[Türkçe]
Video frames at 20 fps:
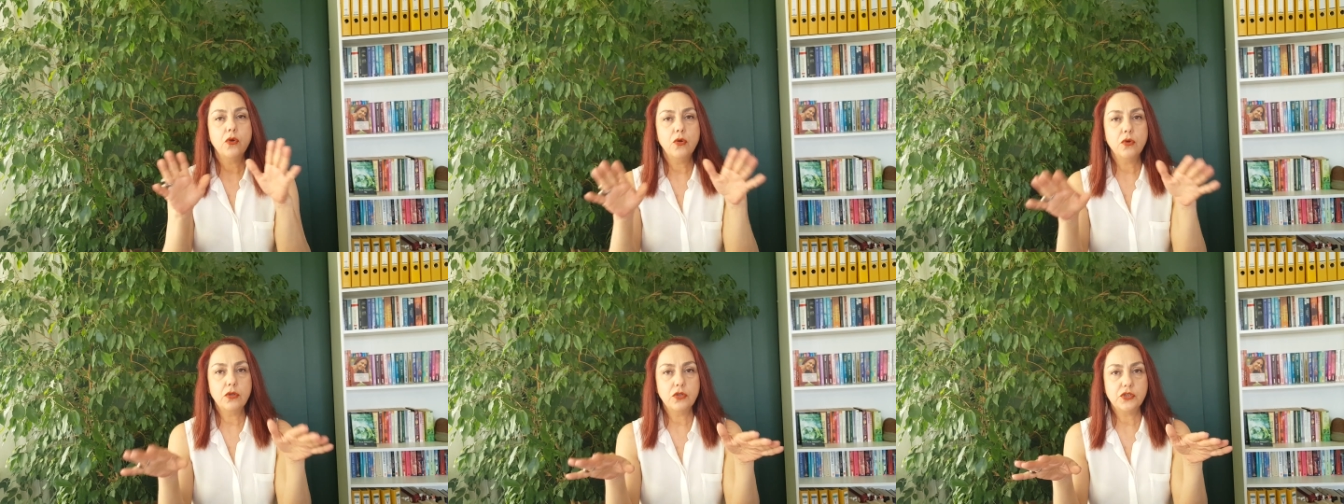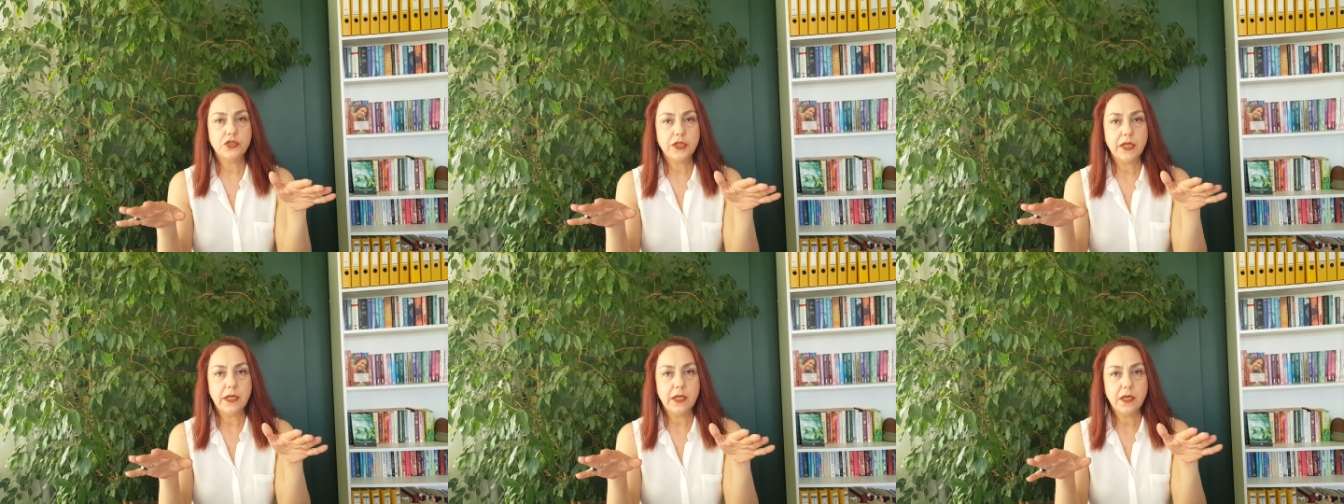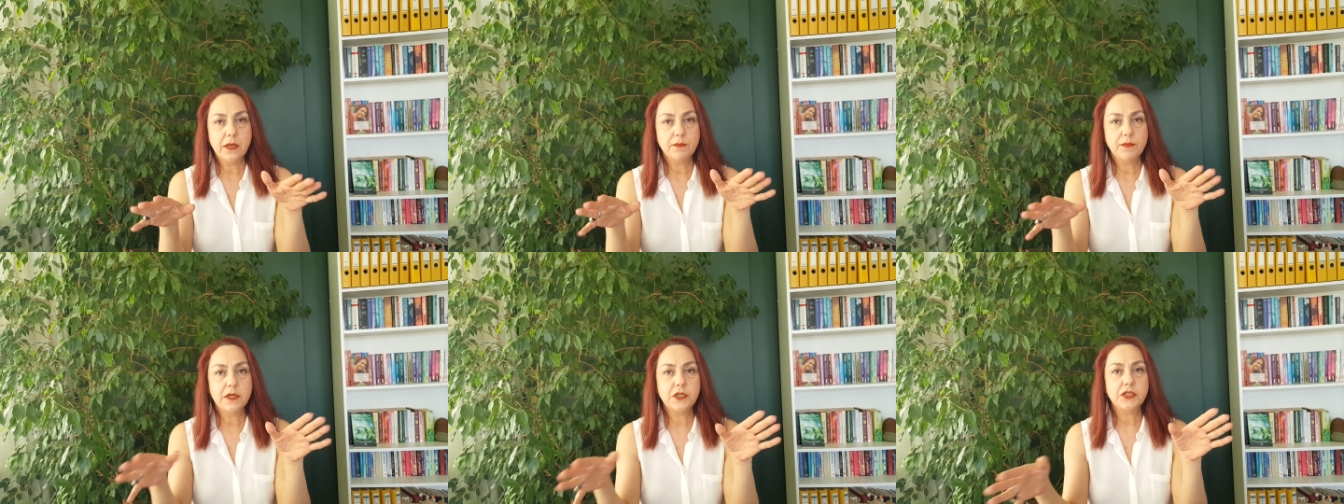
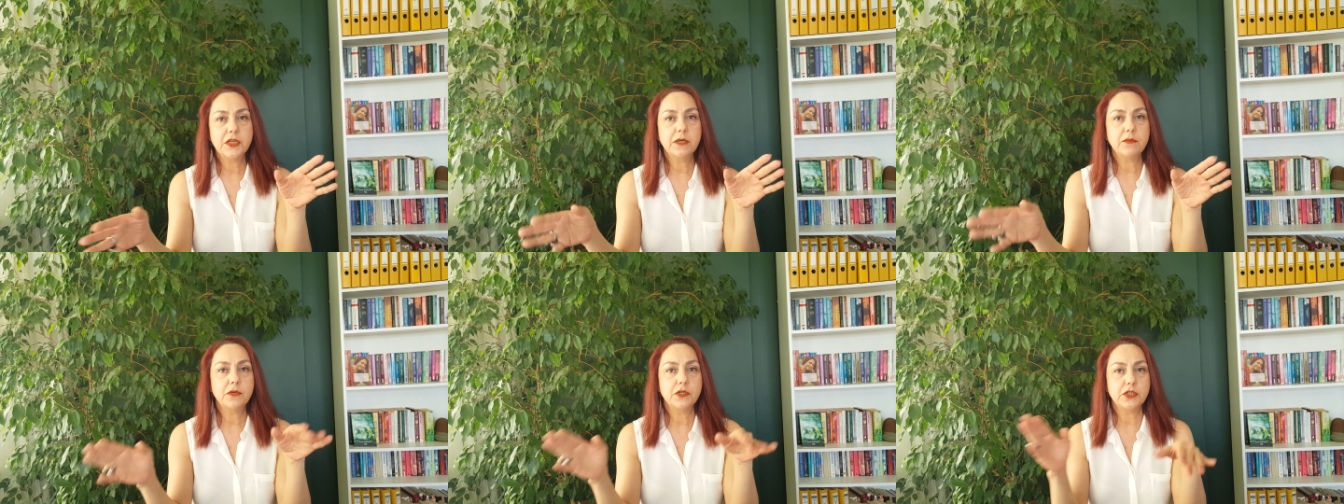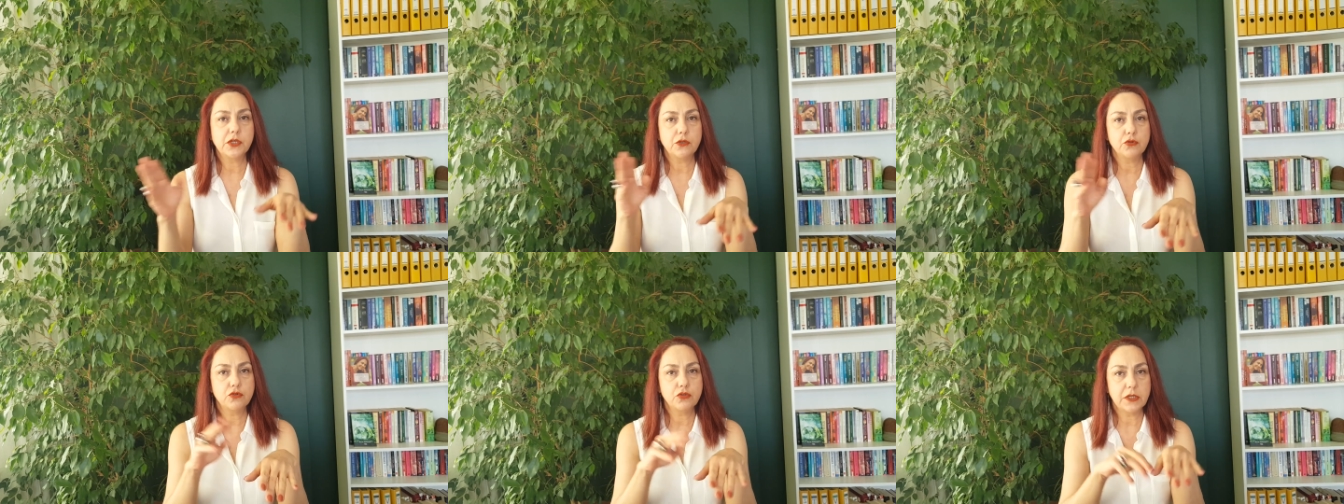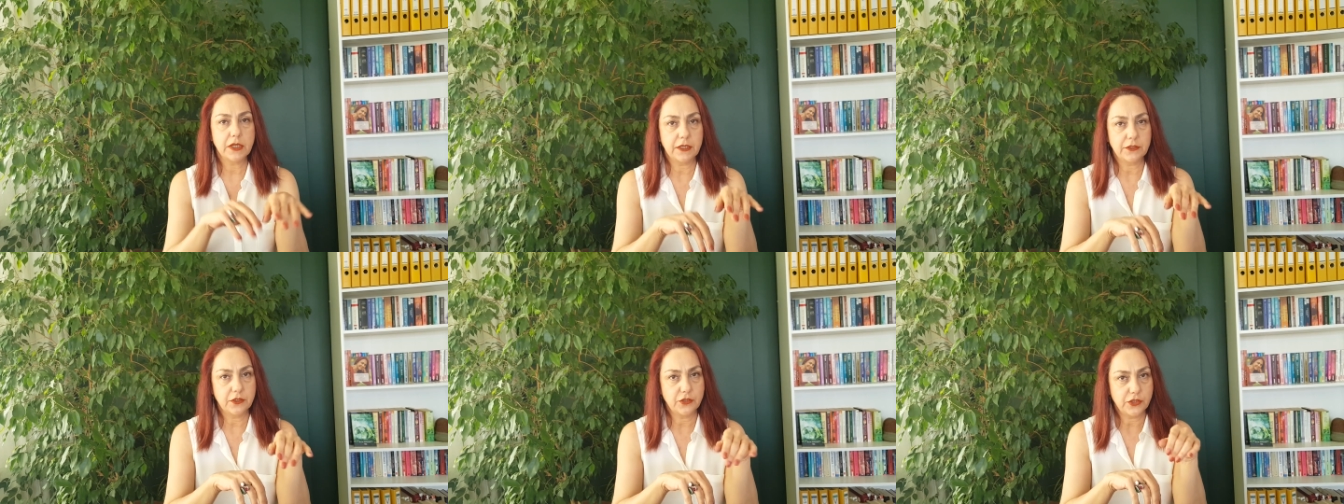Önce bacak bacak
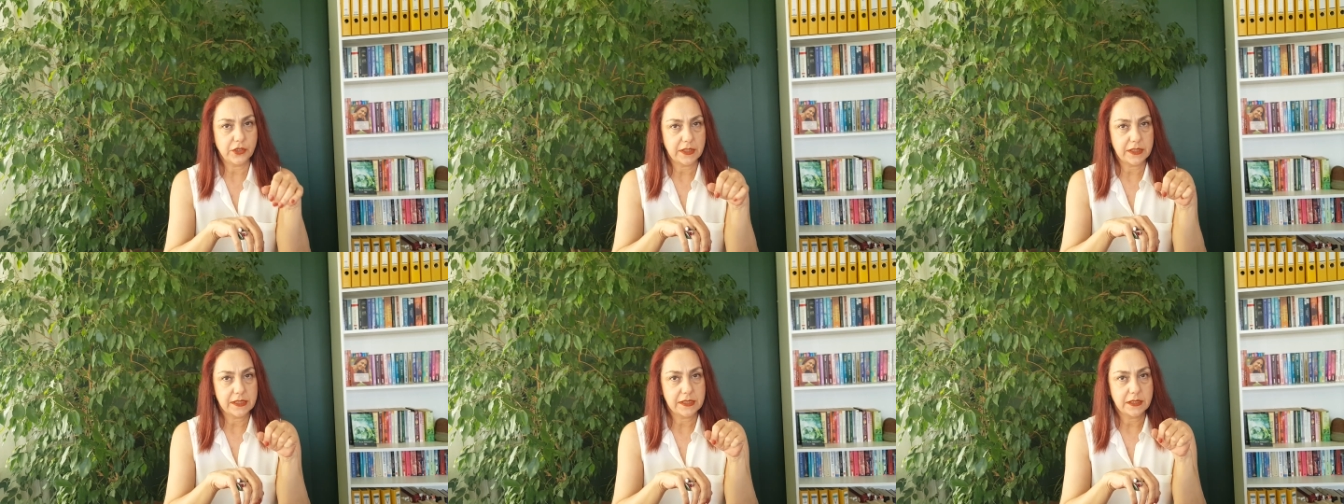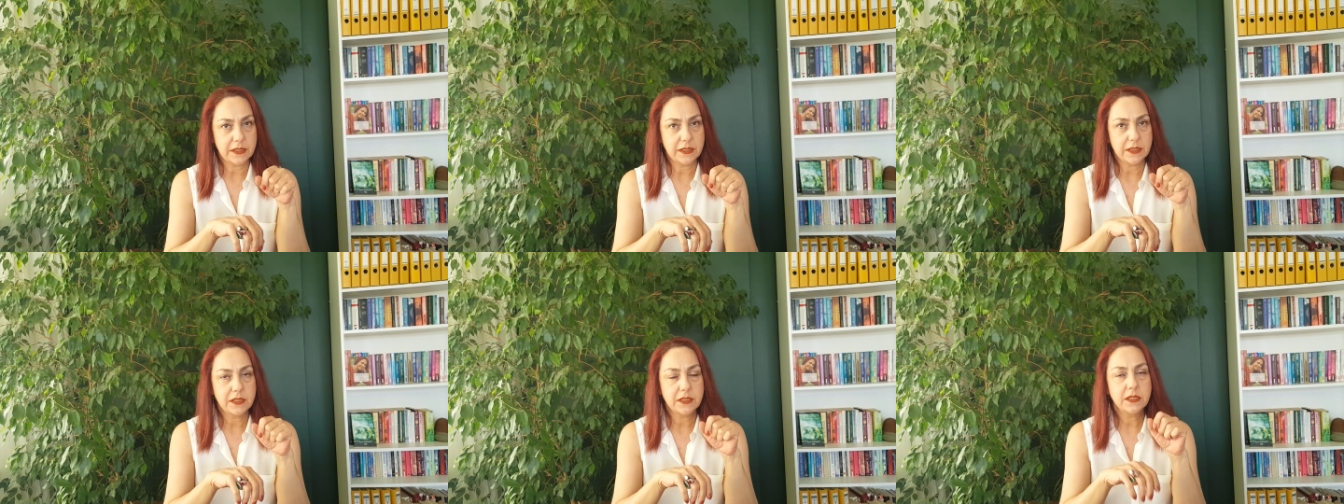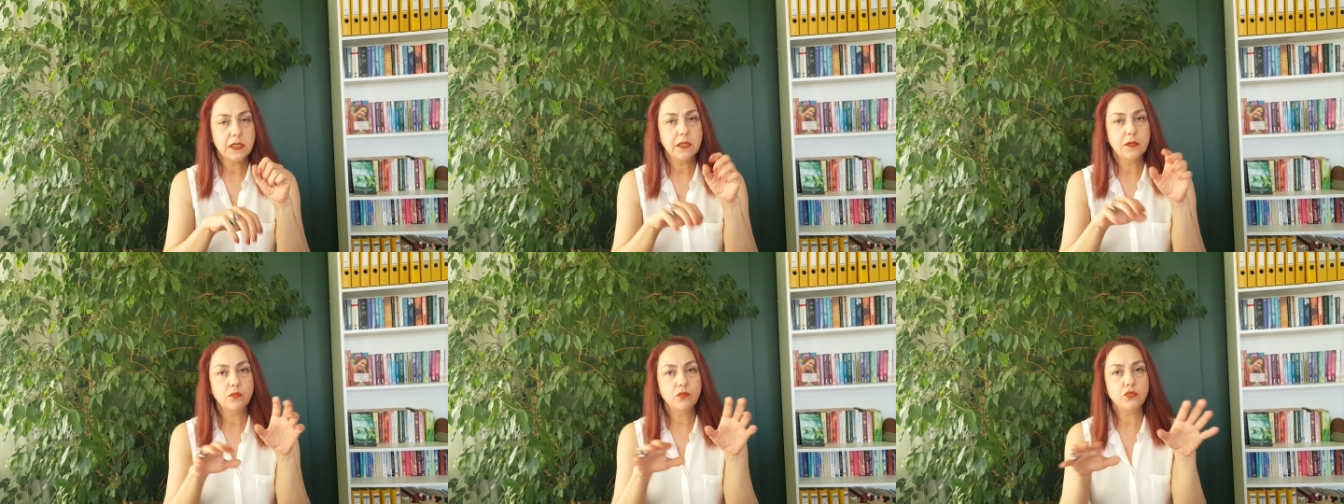üstüne atacaksınız.